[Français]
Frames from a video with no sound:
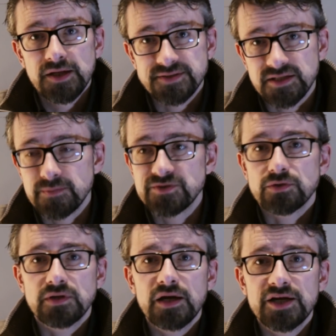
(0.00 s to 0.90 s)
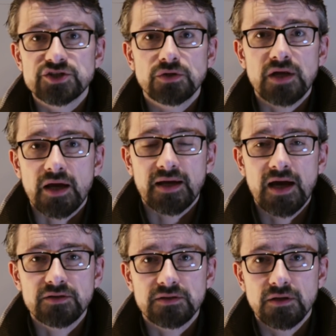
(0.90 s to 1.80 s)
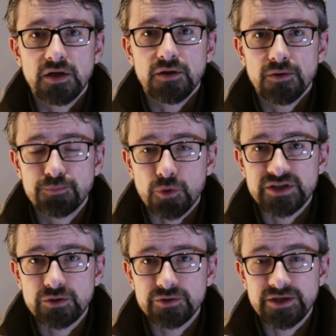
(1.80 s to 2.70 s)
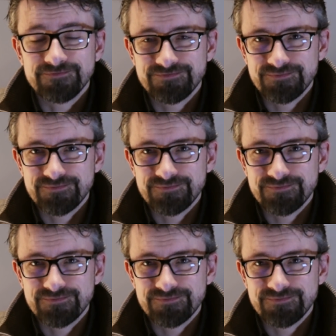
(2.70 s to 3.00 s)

Cette émission-là, les gens la regardent pour déconner.